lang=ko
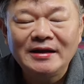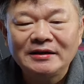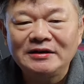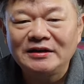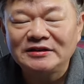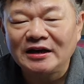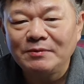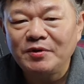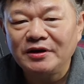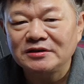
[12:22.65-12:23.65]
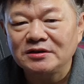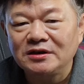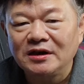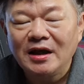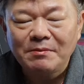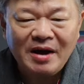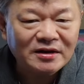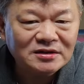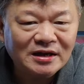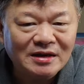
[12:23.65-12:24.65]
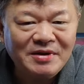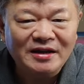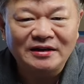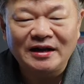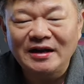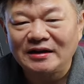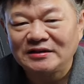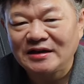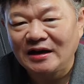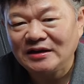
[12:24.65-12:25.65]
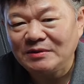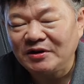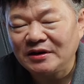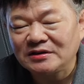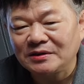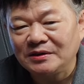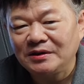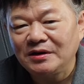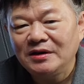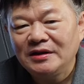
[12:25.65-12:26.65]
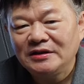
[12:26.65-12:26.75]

그러니까 자기 편에서 파는 사람이 아니라 자기 편에서